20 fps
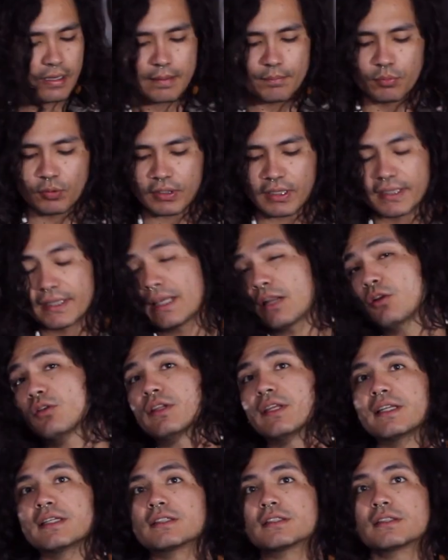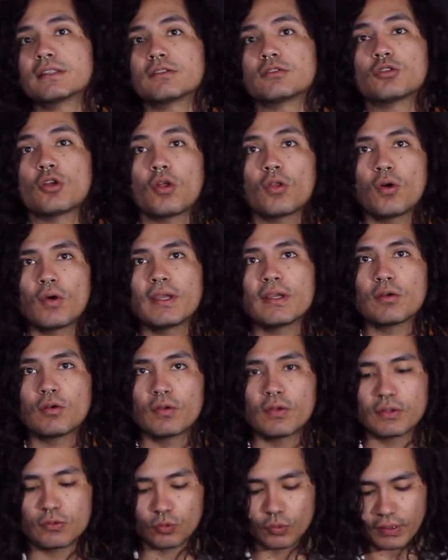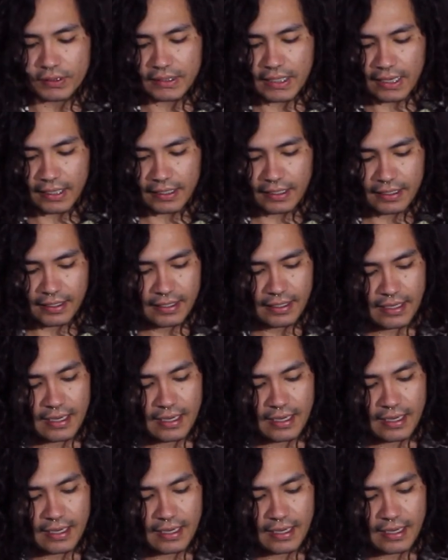porque aquí ya lo tienes todo incluido en tu guitarra.